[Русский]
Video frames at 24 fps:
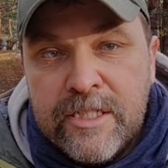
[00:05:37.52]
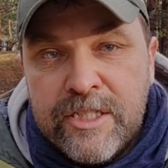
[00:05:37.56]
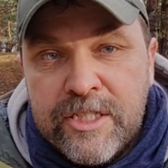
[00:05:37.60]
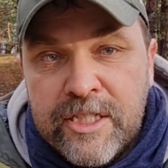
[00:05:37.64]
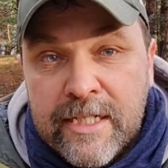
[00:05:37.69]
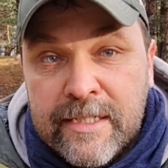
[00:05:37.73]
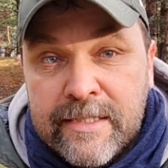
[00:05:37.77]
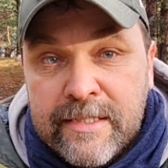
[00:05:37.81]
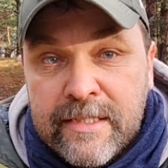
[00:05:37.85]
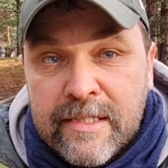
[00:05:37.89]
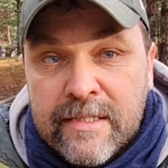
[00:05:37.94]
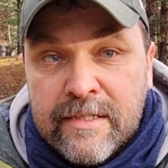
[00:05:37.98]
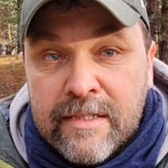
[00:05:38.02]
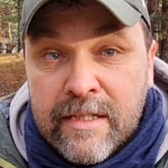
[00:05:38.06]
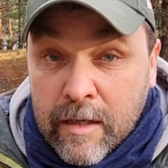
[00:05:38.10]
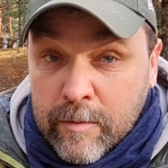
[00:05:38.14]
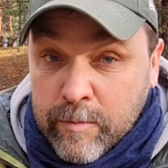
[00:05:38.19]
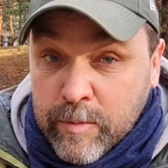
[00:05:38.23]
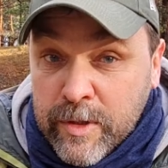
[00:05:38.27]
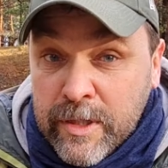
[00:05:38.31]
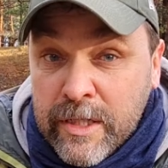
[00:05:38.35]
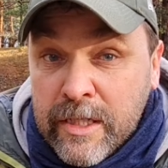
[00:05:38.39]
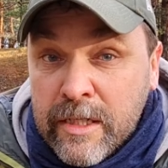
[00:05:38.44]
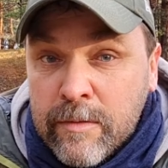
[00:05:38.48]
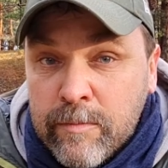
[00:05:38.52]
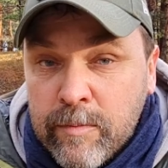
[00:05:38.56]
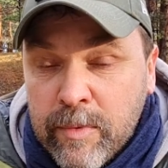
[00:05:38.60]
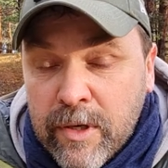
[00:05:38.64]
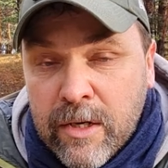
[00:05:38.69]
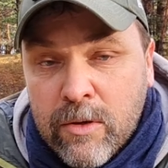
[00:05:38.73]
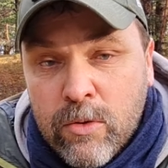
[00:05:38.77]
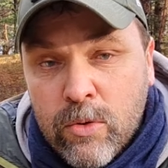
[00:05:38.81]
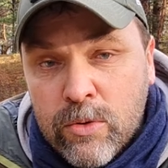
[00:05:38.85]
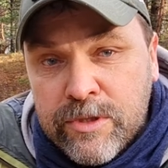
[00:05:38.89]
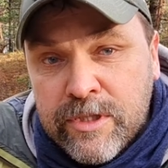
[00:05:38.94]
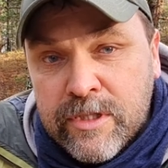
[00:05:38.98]
часть тропы
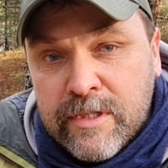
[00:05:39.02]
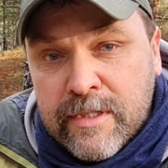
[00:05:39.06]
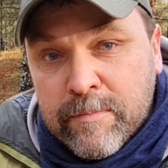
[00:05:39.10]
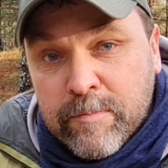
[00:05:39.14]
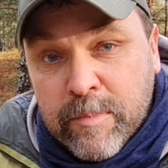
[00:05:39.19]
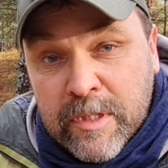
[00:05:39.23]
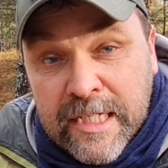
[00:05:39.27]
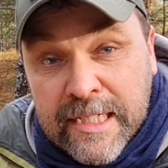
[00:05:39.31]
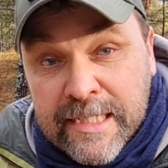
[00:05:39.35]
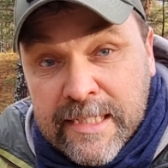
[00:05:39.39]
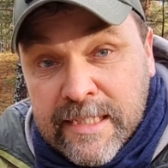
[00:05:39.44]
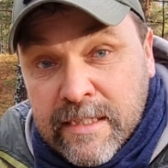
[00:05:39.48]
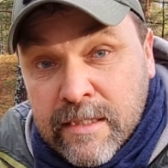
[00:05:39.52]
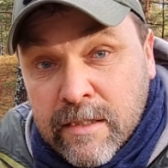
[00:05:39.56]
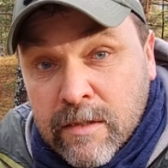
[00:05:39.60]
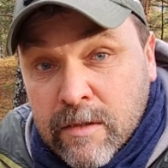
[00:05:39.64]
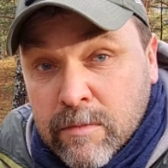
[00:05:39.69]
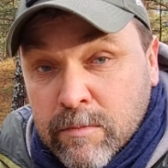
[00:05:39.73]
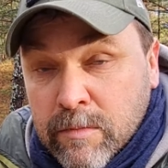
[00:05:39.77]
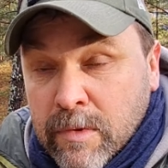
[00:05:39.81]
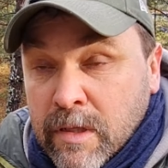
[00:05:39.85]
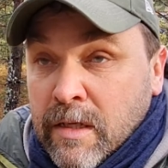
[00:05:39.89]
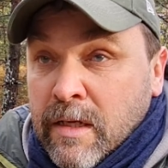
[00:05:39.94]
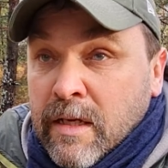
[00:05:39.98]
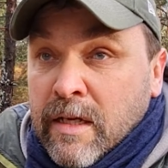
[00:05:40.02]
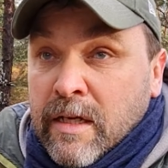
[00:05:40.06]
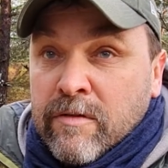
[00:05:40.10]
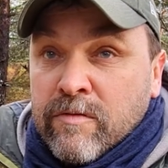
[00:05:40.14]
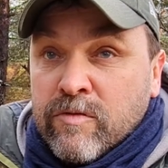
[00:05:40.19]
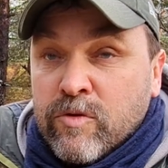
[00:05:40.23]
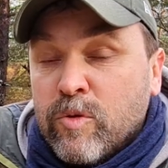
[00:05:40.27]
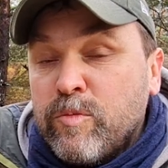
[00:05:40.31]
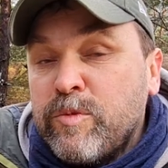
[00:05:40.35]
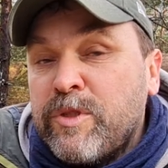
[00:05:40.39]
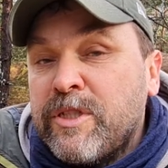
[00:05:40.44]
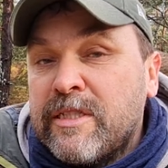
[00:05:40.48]
проходит по настилам, в
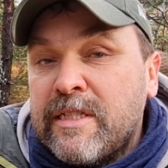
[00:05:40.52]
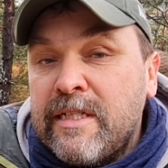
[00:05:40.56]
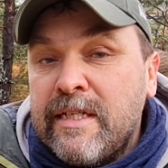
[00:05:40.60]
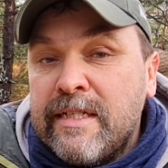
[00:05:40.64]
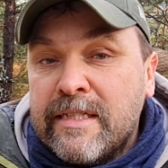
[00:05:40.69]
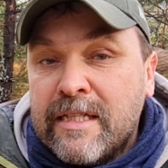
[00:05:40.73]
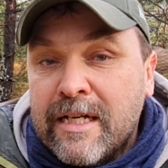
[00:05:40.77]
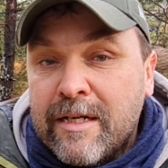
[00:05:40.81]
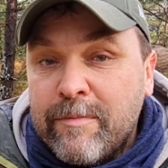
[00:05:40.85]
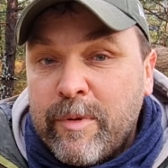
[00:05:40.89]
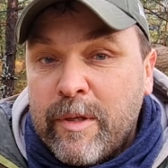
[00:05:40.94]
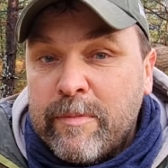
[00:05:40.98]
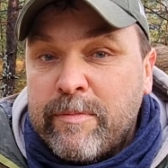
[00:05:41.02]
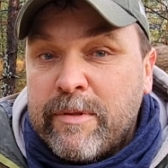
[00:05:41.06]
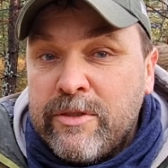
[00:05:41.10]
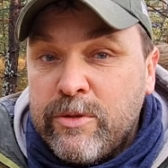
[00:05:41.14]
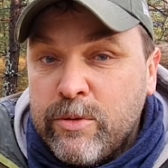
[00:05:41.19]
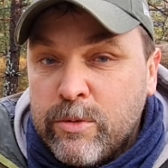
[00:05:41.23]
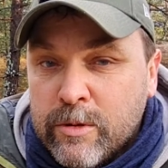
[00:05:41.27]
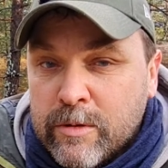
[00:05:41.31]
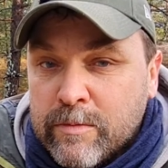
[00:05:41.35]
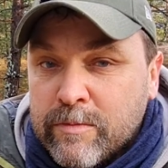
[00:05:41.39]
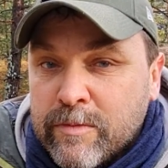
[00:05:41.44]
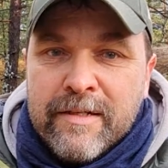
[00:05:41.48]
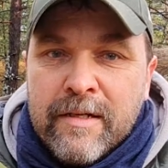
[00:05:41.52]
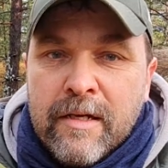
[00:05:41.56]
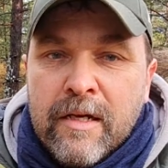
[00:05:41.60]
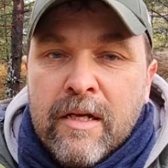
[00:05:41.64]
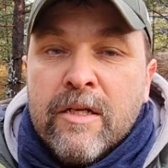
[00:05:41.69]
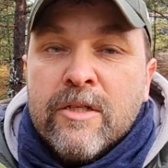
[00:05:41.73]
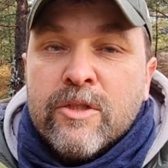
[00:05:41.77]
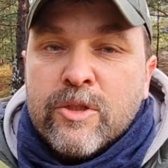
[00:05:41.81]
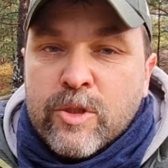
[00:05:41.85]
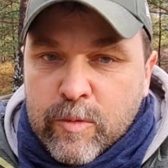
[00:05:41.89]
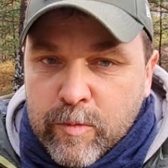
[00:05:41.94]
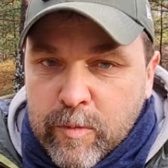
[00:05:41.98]
том числе и тропа по дюнам,
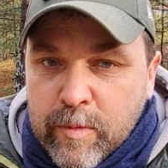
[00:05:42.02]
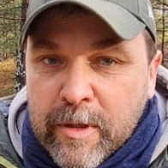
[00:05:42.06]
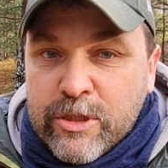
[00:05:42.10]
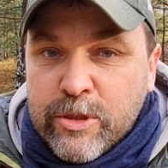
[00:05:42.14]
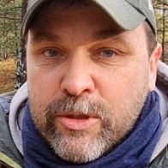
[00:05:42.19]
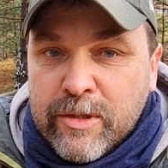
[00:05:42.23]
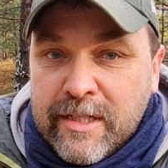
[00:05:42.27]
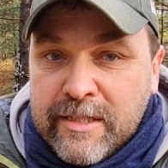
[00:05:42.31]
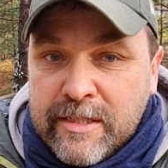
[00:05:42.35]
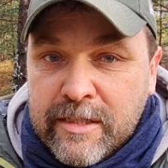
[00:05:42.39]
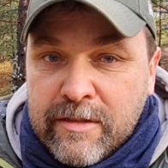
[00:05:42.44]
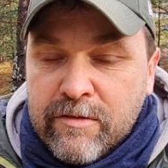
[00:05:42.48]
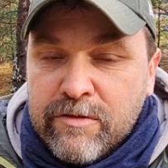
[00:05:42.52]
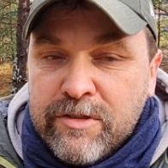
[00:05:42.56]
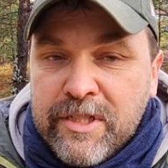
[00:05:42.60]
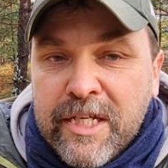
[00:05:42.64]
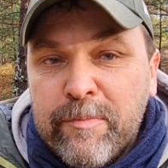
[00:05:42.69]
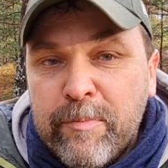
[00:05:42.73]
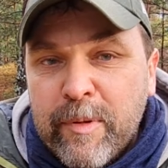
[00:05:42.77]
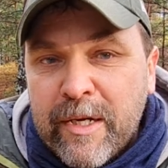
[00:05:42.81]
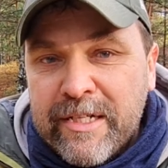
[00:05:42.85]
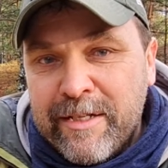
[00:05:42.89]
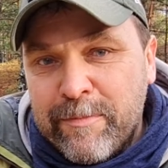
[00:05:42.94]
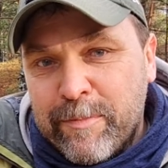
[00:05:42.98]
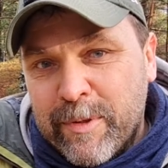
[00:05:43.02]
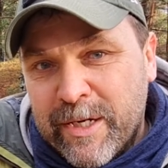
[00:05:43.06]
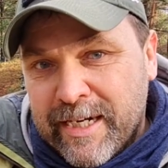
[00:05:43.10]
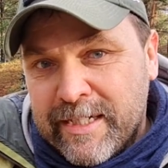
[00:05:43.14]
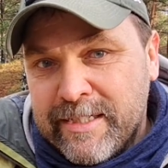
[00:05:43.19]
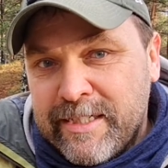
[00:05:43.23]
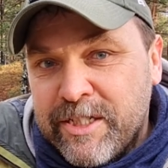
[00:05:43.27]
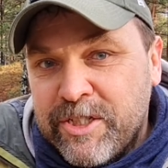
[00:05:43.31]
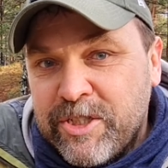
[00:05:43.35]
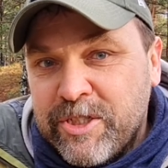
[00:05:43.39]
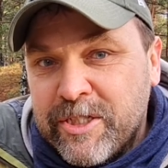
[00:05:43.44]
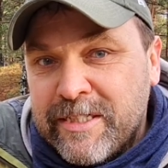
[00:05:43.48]
чтобы большое количество людей, по ней
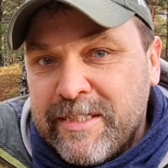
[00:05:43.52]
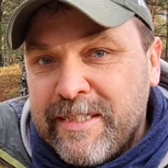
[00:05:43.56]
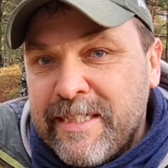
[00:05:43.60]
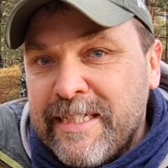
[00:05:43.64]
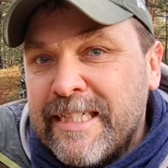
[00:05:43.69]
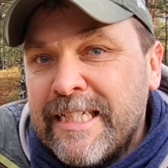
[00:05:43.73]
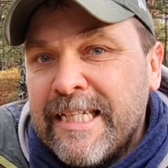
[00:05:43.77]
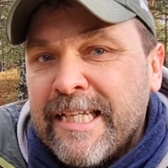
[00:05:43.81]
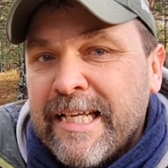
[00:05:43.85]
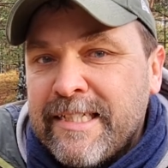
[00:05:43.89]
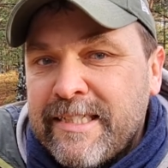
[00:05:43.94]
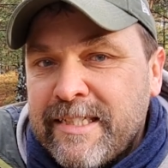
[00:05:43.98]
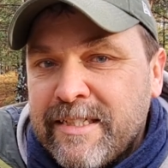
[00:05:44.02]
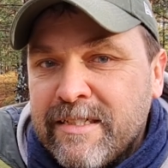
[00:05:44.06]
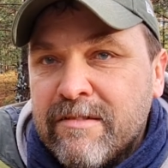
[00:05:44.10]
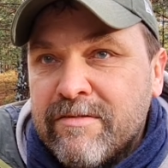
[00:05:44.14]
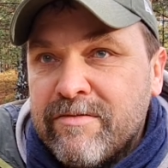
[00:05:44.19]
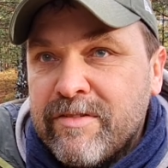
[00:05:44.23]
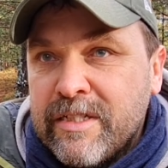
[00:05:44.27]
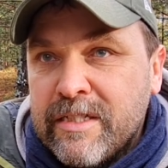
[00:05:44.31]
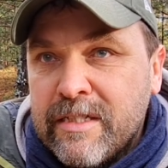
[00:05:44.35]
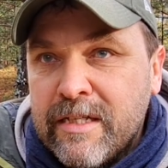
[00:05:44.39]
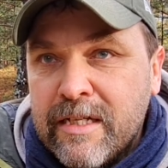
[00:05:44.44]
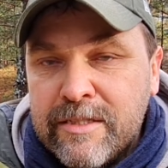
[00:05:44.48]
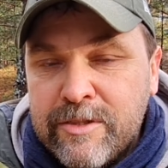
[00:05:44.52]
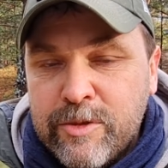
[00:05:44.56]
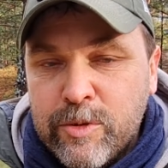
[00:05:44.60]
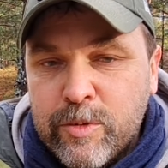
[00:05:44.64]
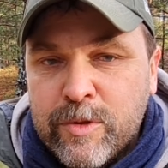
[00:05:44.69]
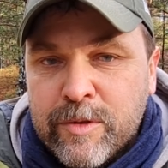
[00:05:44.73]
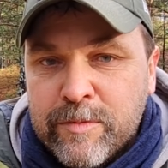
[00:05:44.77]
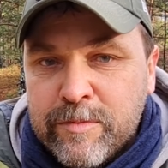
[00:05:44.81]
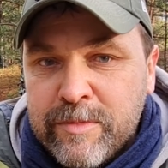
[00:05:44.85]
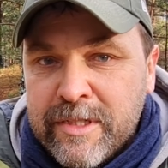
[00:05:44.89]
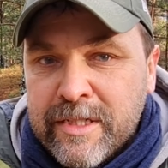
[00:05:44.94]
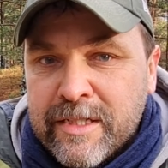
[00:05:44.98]
проходящих, не наносило вреда
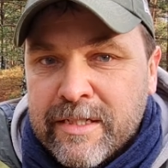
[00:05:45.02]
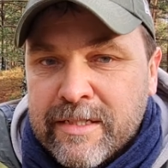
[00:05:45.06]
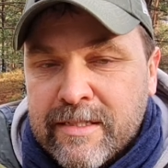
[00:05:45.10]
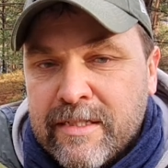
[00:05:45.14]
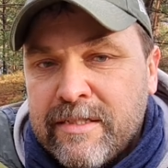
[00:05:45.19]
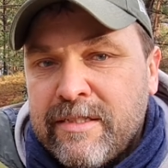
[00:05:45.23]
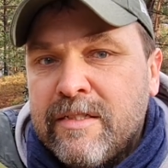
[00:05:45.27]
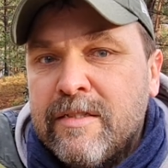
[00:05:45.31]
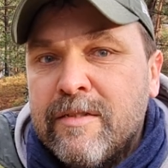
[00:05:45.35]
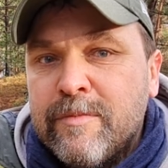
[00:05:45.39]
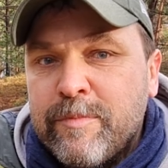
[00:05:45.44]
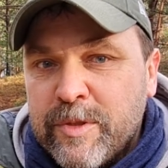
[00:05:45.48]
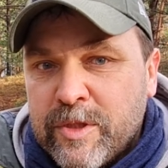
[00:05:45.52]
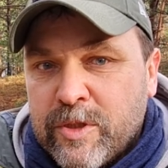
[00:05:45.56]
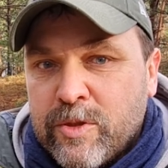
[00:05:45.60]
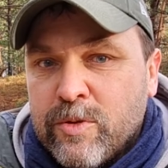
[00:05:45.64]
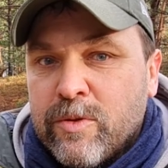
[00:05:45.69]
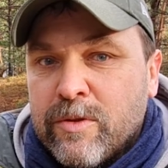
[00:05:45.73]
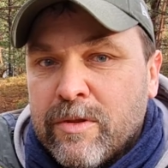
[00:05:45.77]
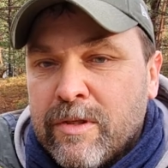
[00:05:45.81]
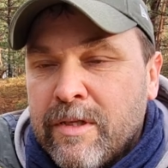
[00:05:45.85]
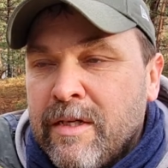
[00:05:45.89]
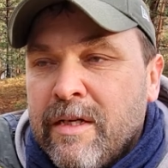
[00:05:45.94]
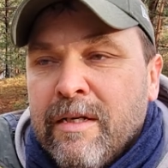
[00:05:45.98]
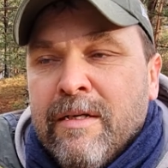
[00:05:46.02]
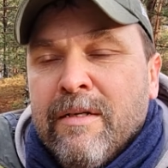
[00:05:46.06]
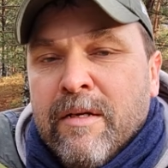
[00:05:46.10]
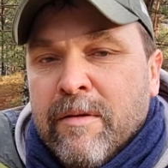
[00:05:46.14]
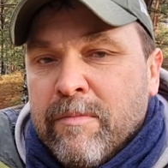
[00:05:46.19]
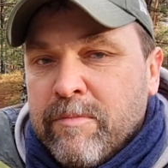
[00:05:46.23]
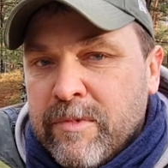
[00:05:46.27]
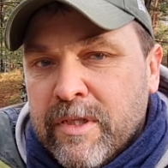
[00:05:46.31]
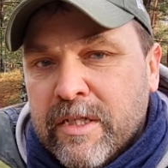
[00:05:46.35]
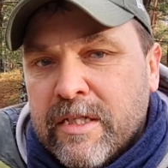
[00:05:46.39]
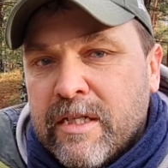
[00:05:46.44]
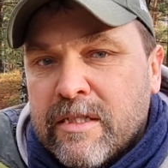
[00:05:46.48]
дюнам, не разносило песок.
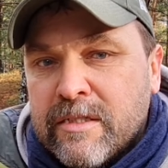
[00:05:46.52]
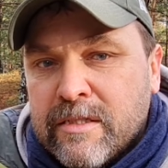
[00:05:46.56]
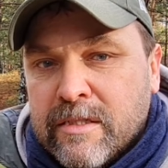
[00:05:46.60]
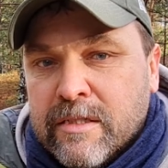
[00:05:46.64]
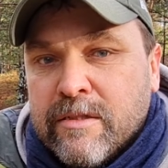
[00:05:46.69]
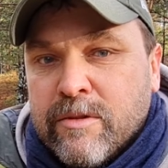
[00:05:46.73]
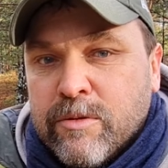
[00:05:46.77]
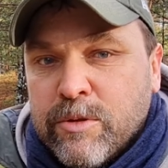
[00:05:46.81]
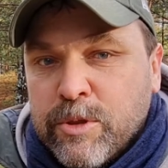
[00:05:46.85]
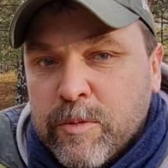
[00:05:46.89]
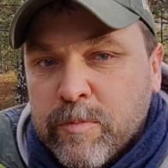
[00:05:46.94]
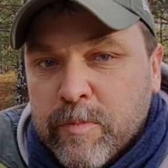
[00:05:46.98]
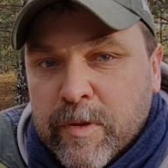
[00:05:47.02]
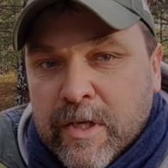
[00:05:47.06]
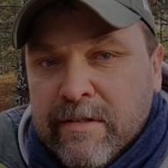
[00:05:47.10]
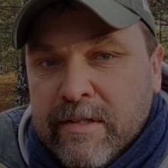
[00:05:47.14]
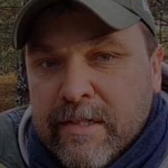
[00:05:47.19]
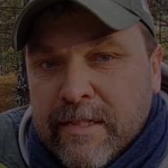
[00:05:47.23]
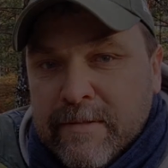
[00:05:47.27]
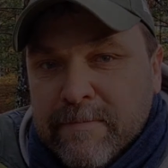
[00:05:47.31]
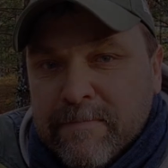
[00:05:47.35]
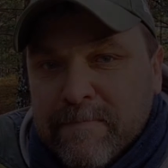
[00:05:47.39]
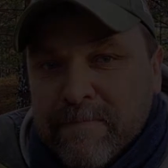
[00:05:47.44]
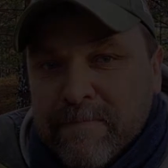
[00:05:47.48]
Мне кажется, это очень правильно.